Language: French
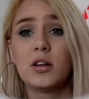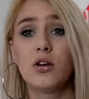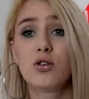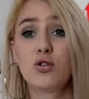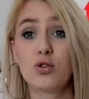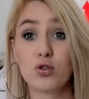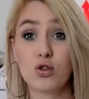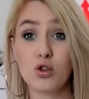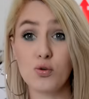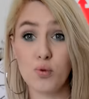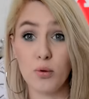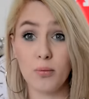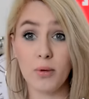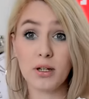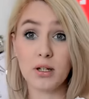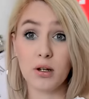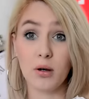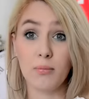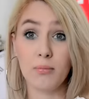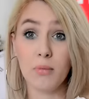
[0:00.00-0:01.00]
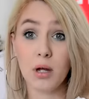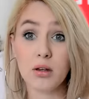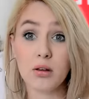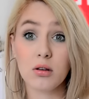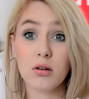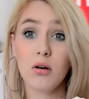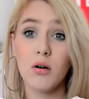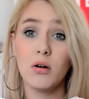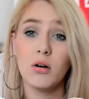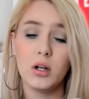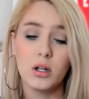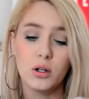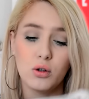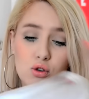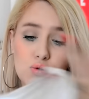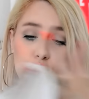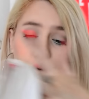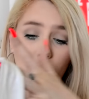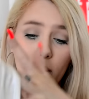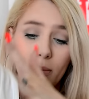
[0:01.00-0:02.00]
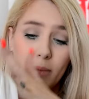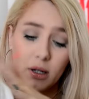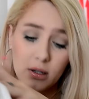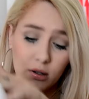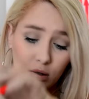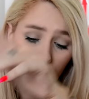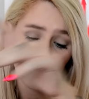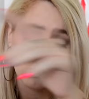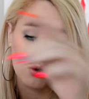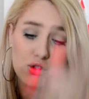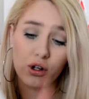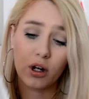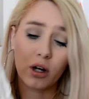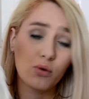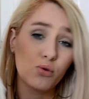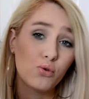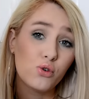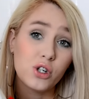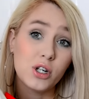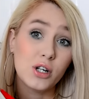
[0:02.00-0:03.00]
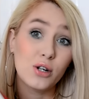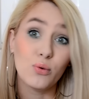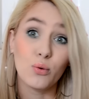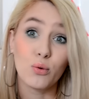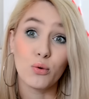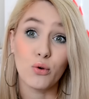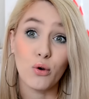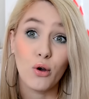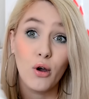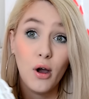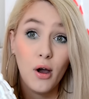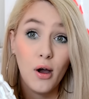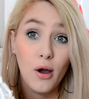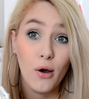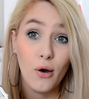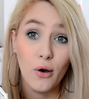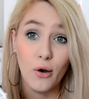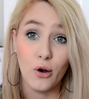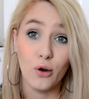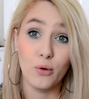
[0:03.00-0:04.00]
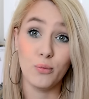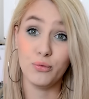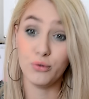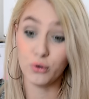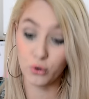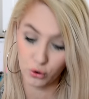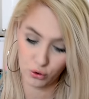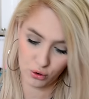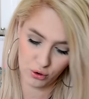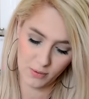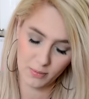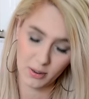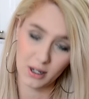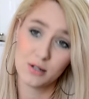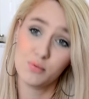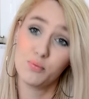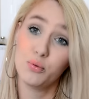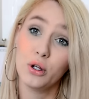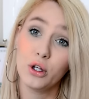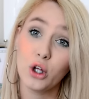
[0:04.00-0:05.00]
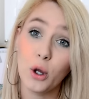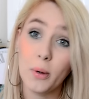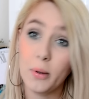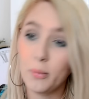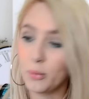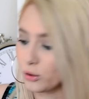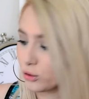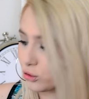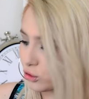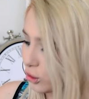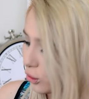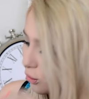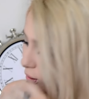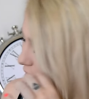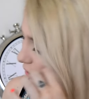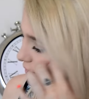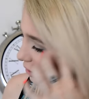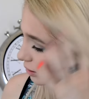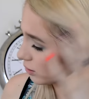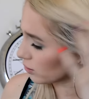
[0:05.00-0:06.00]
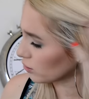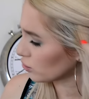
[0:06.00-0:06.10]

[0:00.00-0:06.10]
quelque chose que je peux mettre maintenant et que je pourrais mettre quand j'ai accouché donc vu qu'il me reste plus énormément de temps hein,